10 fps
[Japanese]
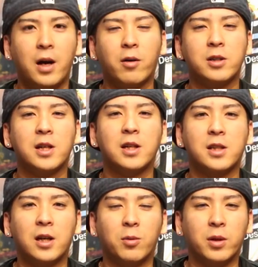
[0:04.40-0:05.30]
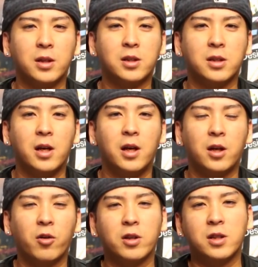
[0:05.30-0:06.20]
はい、こんにちは、スカイトモです。
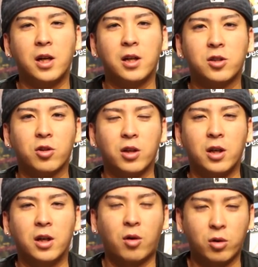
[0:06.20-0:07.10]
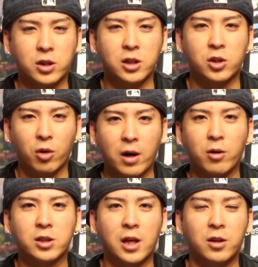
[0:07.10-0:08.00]
えー、今日はですね、ちょっとね、告知紹
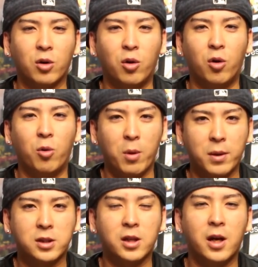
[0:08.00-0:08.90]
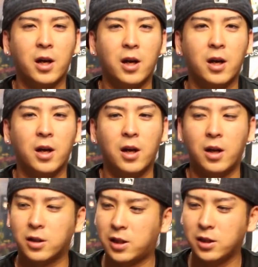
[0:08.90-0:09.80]
介をしたいと思います。
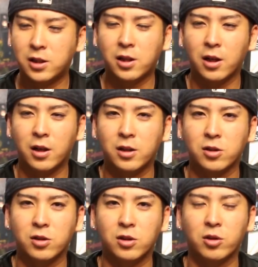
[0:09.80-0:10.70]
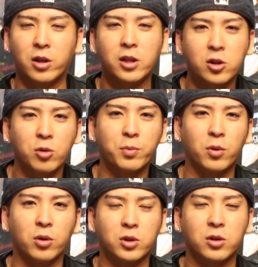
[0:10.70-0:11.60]
えー、先日からね、ずーっと
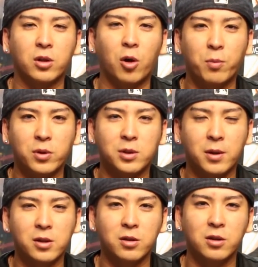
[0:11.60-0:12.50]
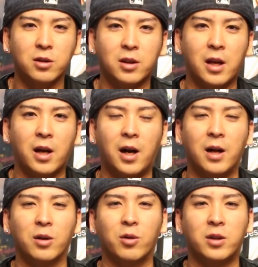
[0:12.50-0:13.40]
ネットショップを作ってオープンしますーって、
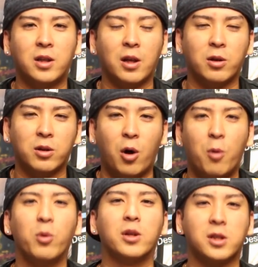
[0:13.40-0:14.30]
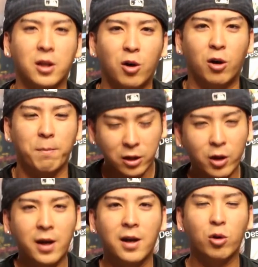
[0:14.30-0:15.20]
あの、言ってたと思うんですけど、やっ
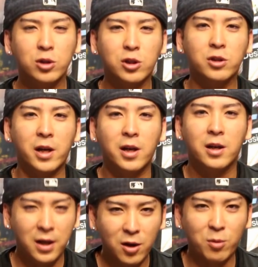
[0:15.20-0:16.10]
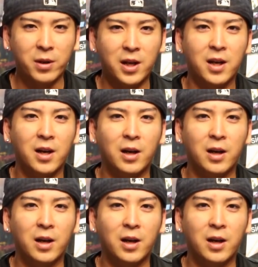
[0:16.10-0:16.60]
とね、今週ね、金曜日に、